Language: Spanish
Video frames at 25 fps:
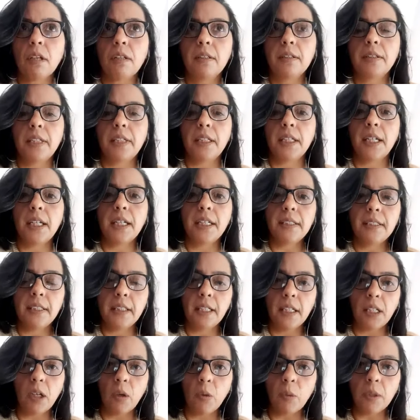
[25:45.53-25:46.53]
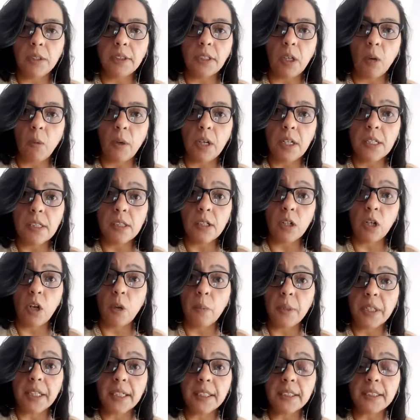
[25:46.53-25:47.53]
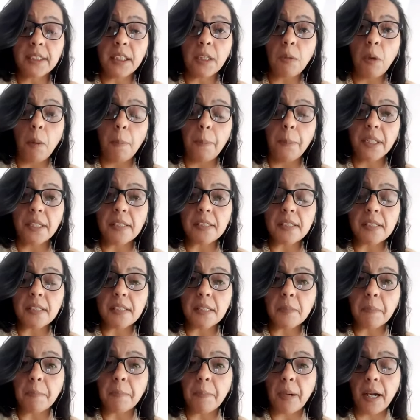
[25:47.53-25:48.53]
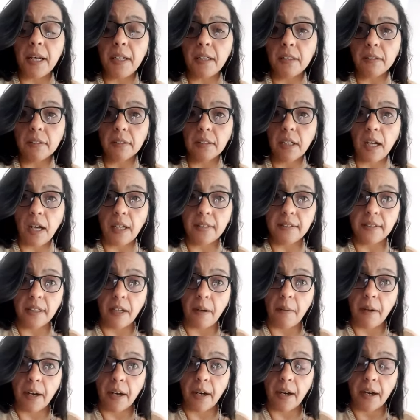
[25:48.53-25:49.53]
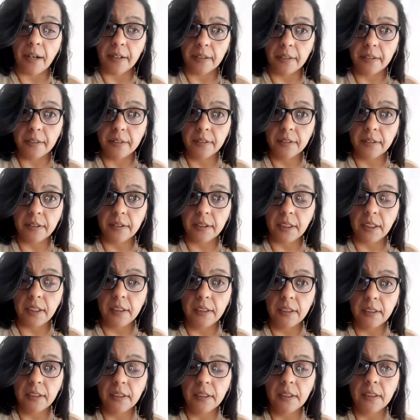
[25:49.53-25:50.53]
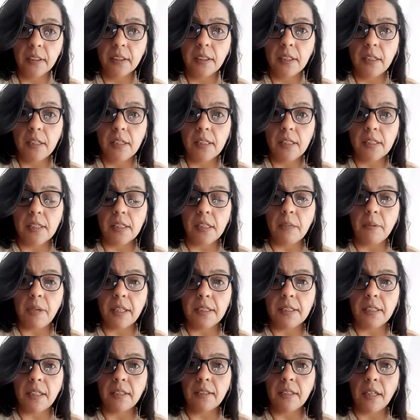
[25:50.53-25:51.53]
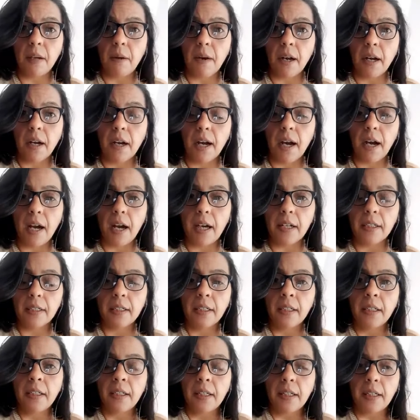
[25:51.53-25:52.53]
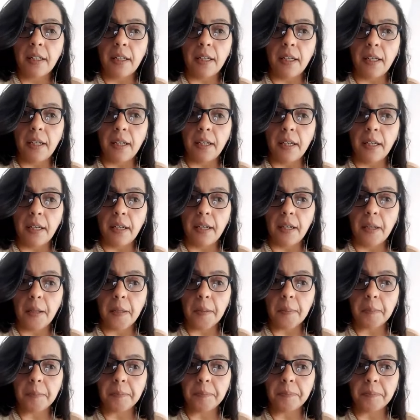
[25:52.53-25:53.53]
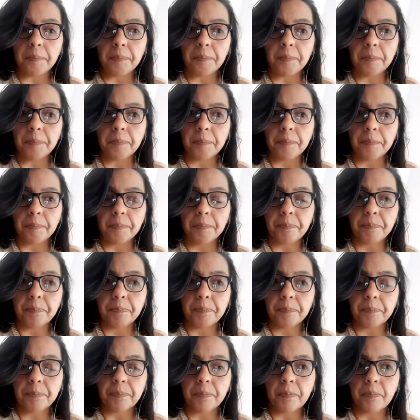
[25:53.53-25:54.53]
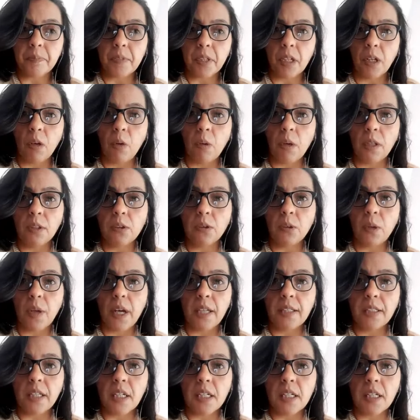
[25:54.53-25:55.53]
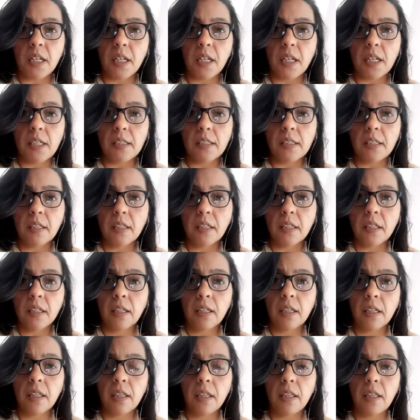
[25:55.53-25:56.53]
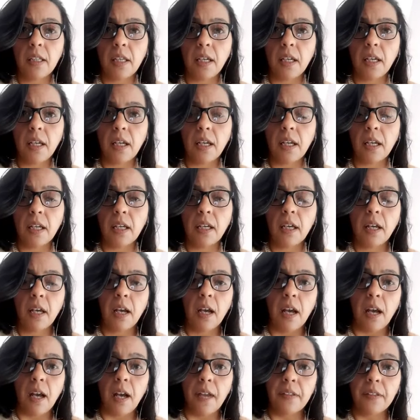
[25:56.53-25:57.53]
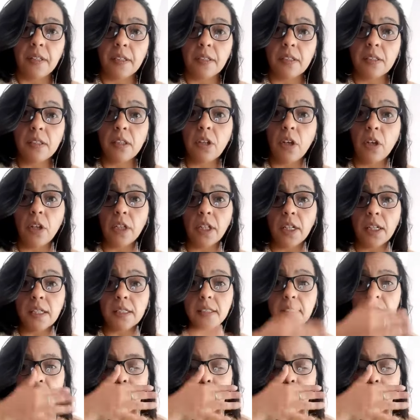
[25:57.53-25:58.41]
tenés que tener en cuenta cuál es el objetivo principal a trabajar. ¿sí? Si vas a trabajar em, en cuanto a talleres de adicciones,